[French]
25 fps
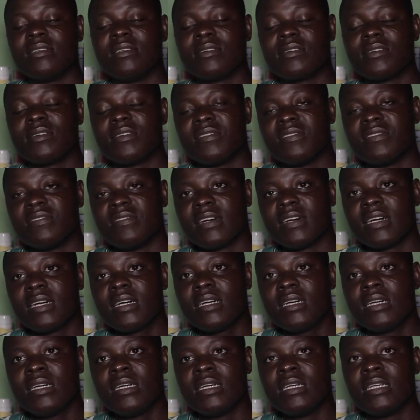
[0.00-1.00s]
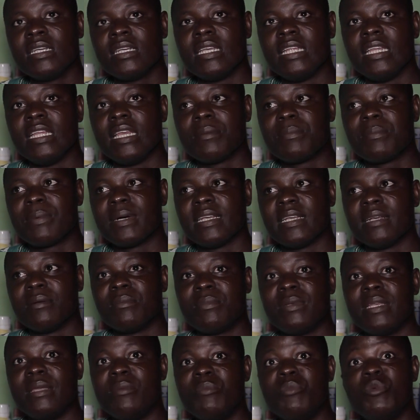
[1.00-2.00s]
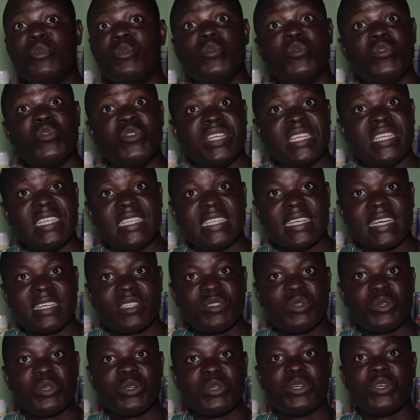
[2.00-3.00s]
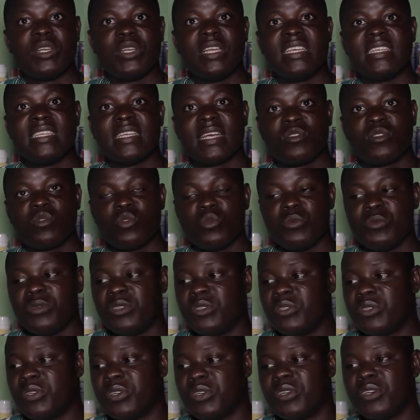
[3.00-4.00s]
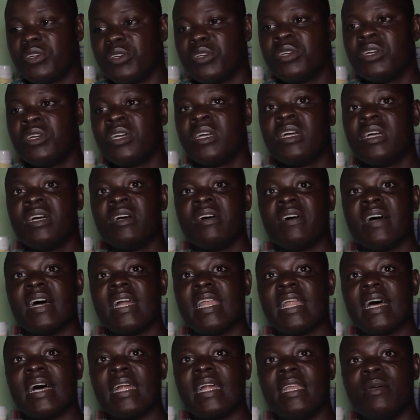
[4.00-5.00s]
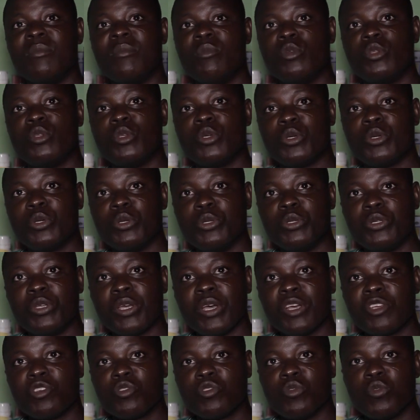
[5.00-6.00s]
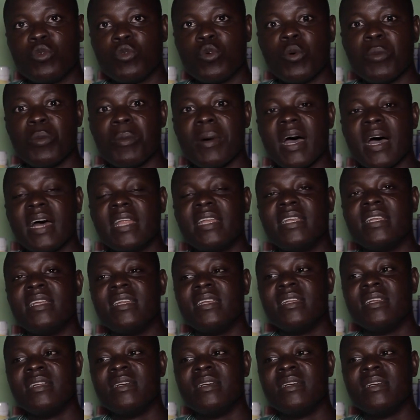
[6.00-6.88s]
qu'on vend. Il y a par exemple les pulvérisateurs, les atomiseurs, les motoculteurs sous commande.